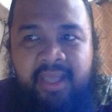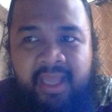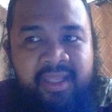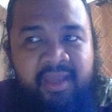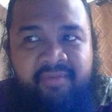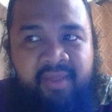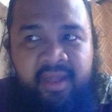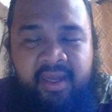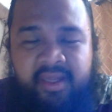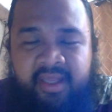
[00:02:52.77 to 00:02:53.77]
and give
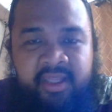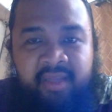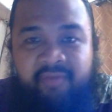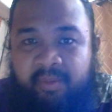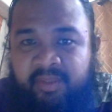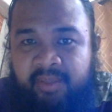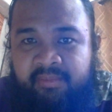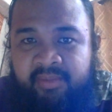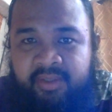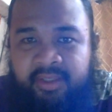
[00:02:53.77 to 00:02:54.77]
uh, and give them
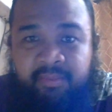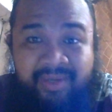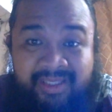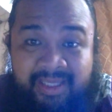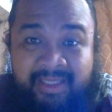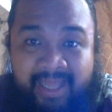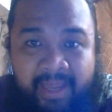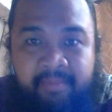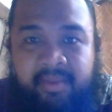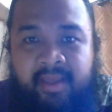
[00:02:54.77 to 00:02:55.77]
some some resting
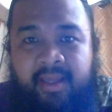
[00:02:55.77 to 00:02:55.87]
time